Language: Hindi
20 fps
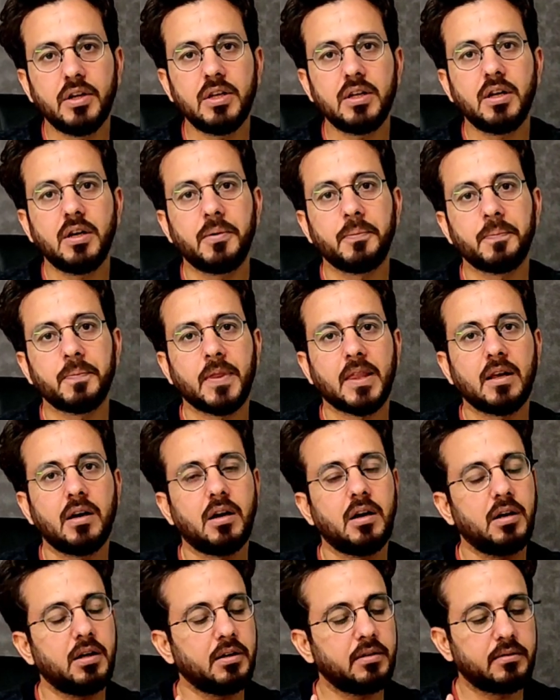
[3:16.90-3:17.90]
ठीक
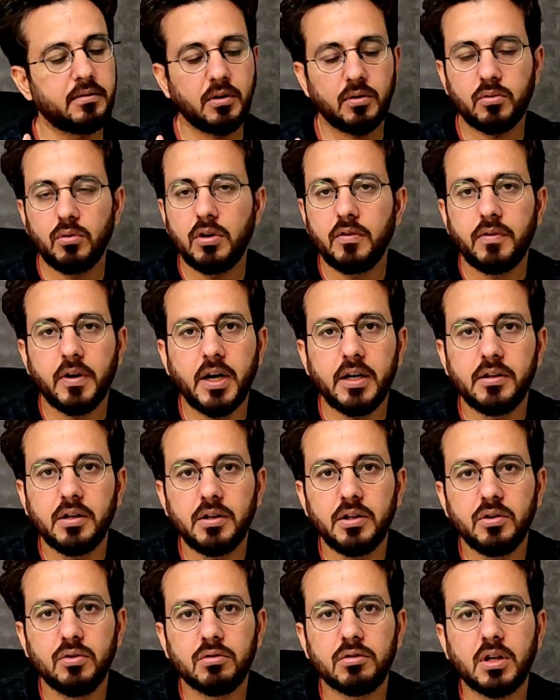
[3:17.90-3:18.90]
है इससे कोई
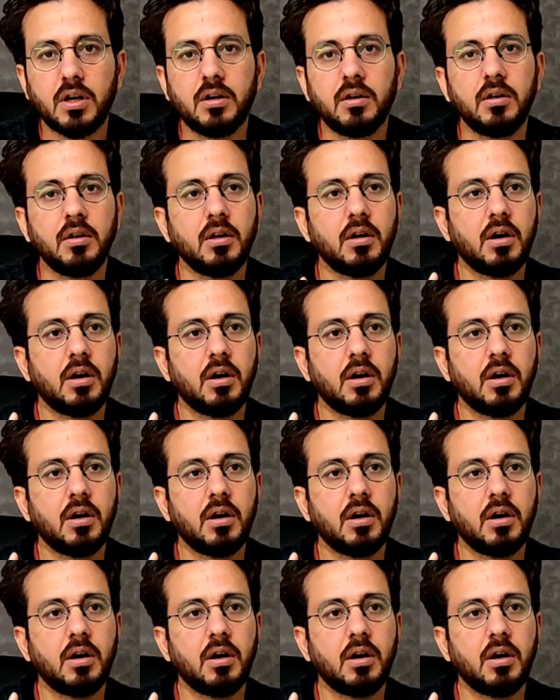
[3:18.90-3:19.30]
फ़ायदा नहीं होता